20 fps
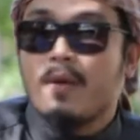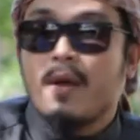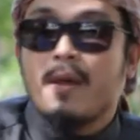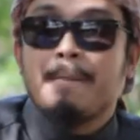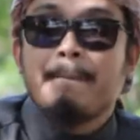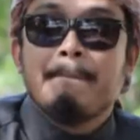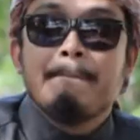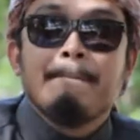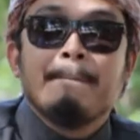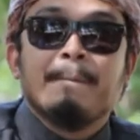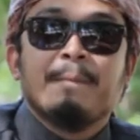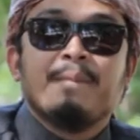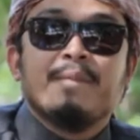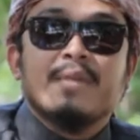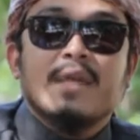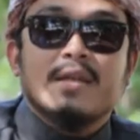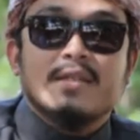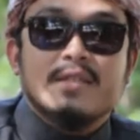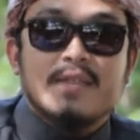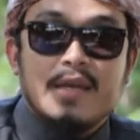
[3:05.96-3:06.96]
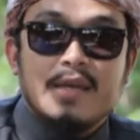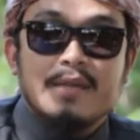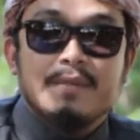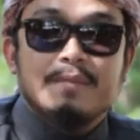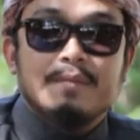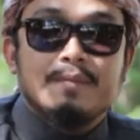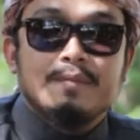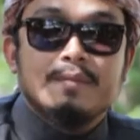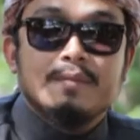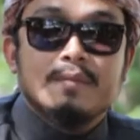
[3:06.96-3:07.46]
ที่ว่าอย่างเช่น
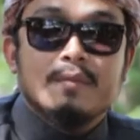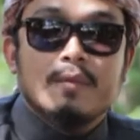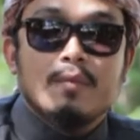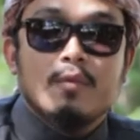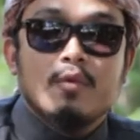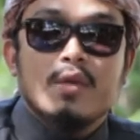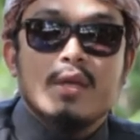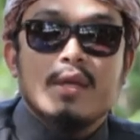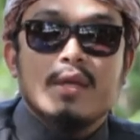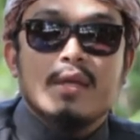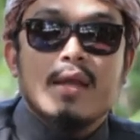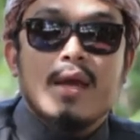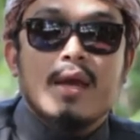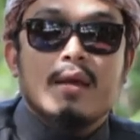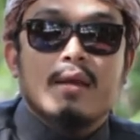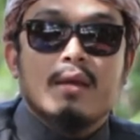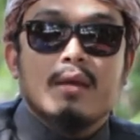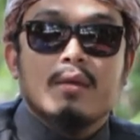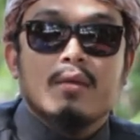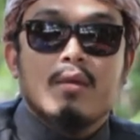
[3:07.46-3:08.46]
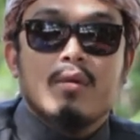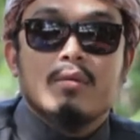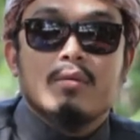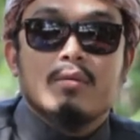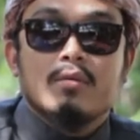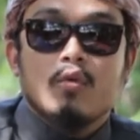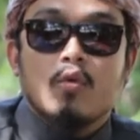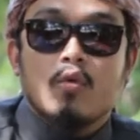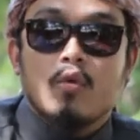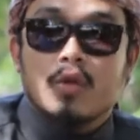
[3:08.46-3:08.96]
ผู้หญิงเนี่ยต้อง
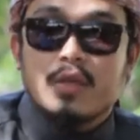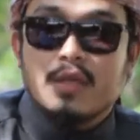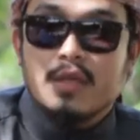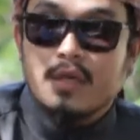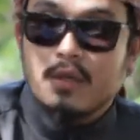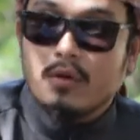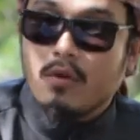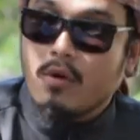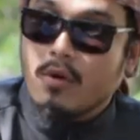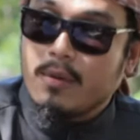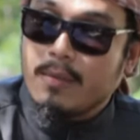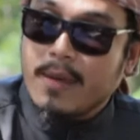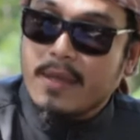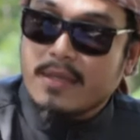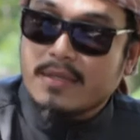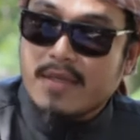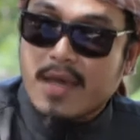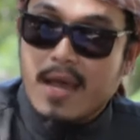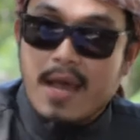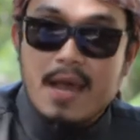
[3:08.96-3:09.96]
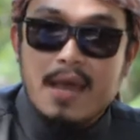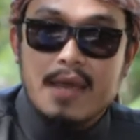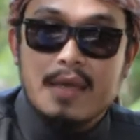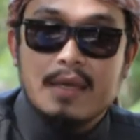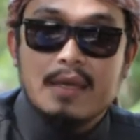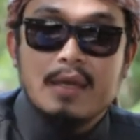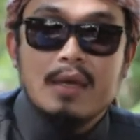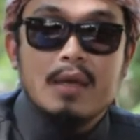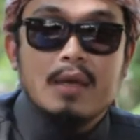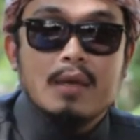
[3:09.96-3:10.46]
ถูกกดขี่โดยเพศชาย
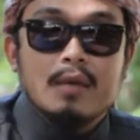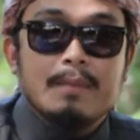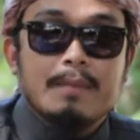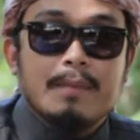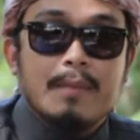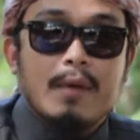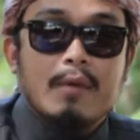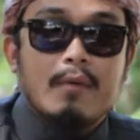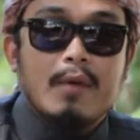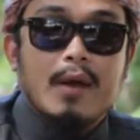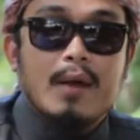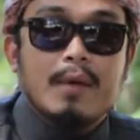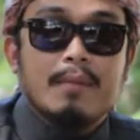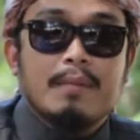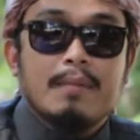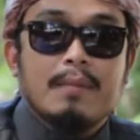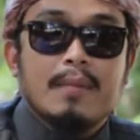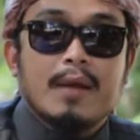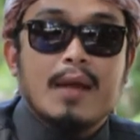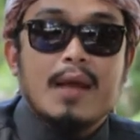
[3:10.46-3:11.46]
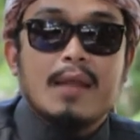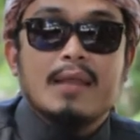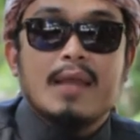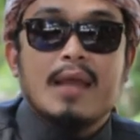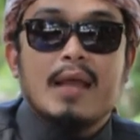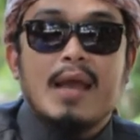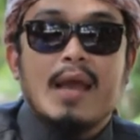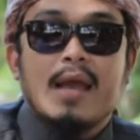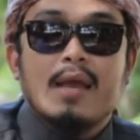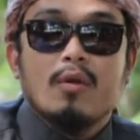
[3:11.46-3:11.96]
อยู่หมายว่าการ
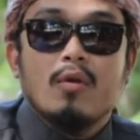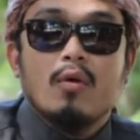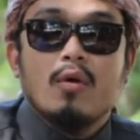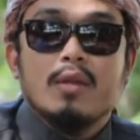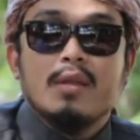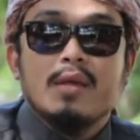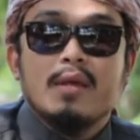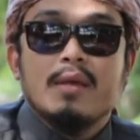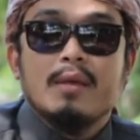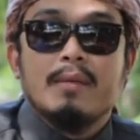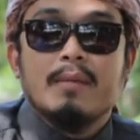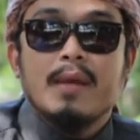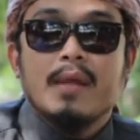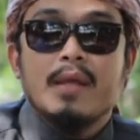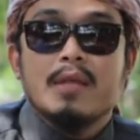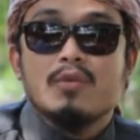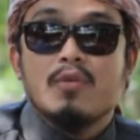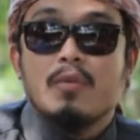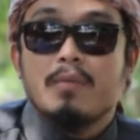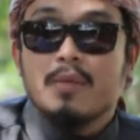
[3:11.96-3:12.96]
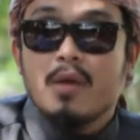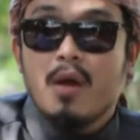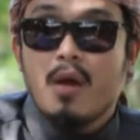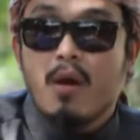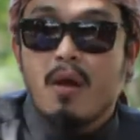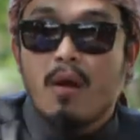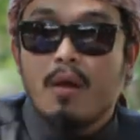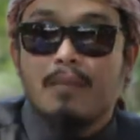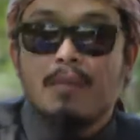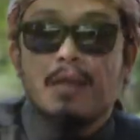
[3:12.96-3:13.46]
แต่งงานโดยที่ไม่ได้สมย
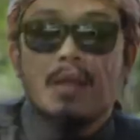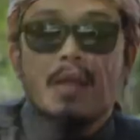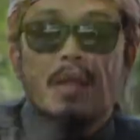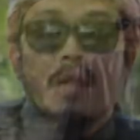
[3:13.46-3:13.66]
อมไม่